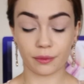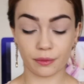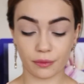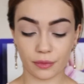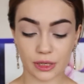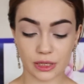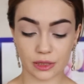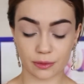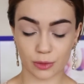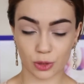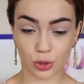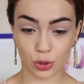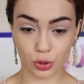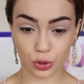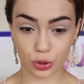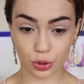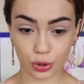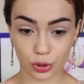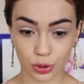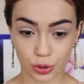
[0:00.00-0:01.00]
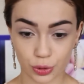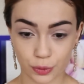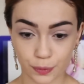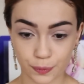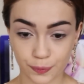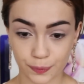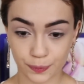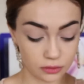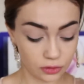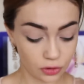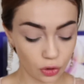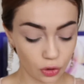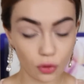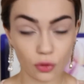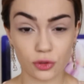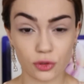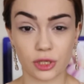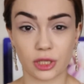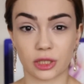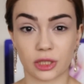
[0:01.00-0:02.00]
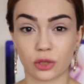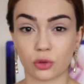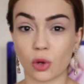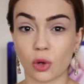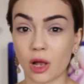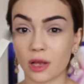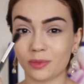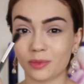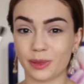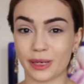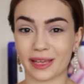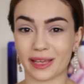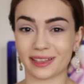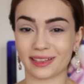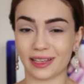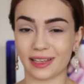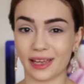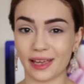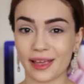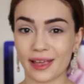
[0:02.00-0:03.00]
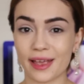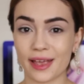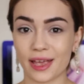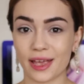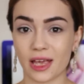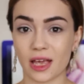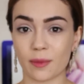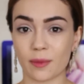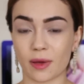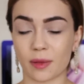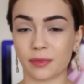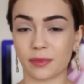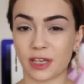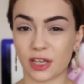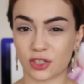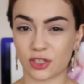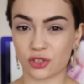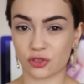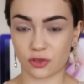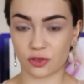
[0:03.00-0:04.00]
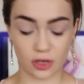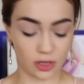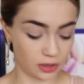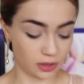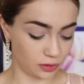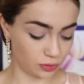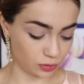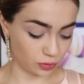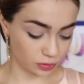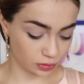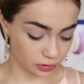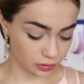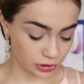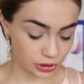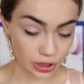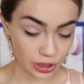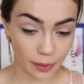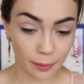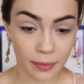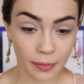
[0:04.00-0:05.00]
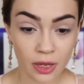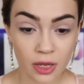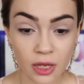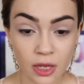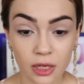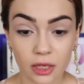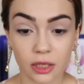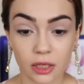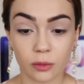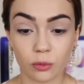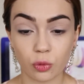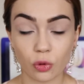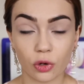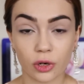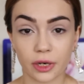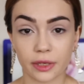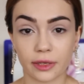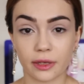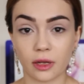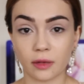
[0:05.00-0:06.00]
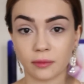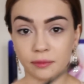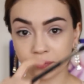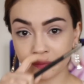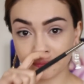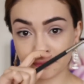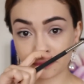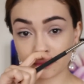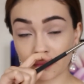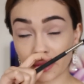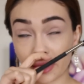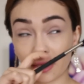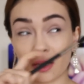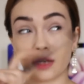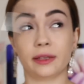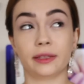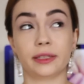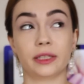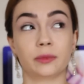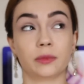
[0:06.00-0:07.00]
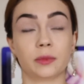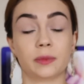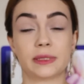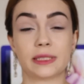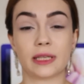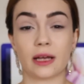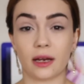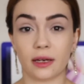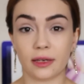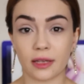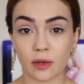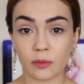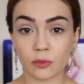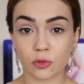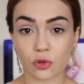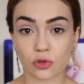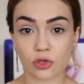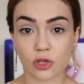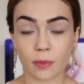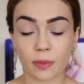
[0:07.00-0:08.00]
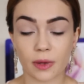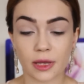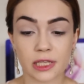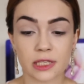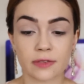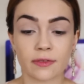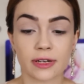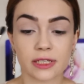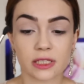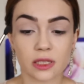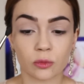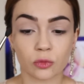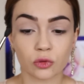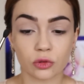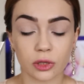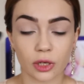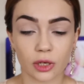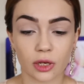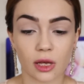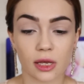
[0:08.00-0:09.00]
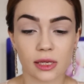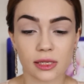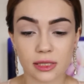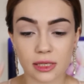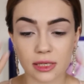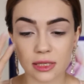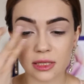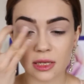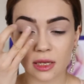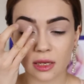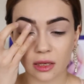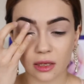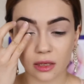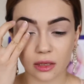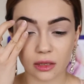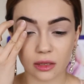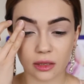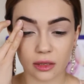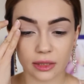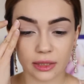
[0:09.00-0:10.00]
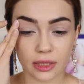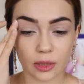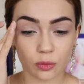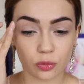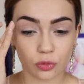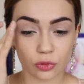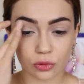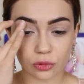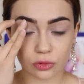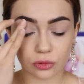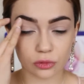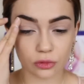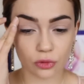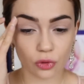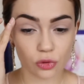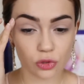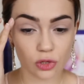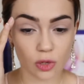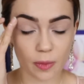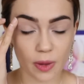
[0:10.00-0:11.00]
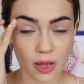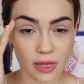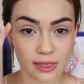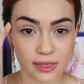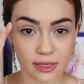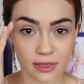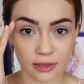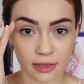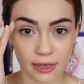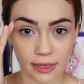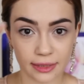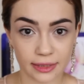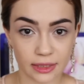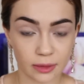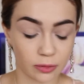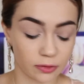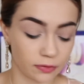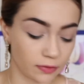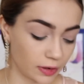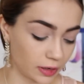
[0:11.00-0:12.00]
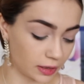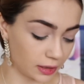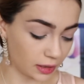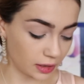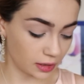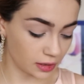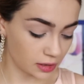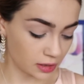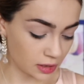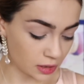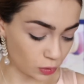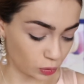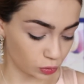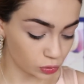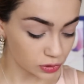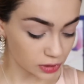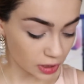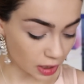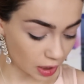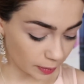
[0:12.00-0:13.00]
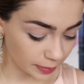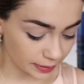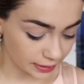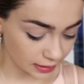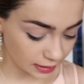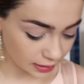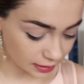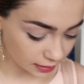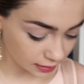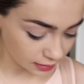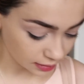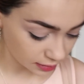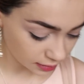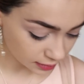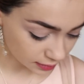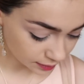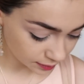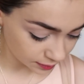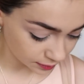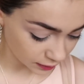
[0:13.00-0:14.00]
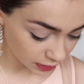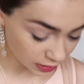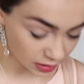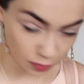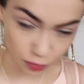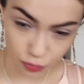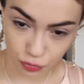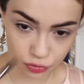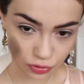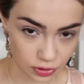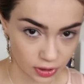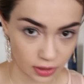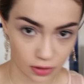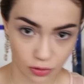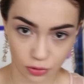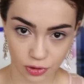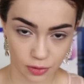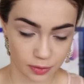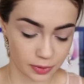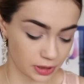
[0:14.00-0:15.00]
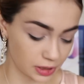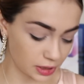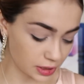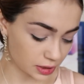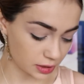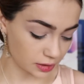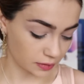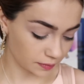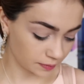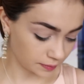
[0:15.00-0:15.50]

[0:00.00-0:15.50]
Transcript: Bazımı sürdüm. Öncelikle doğal bir renkle hemen bir geçiş rengi uygulayacağım. E, bu arada eğer dediğim gibi terleyen bir göz kapağınız varsa mutlaka siz e, yine bu göz kapağınızın renginde bir farla onu sabitleyin. Ya da pudrayla olabilir.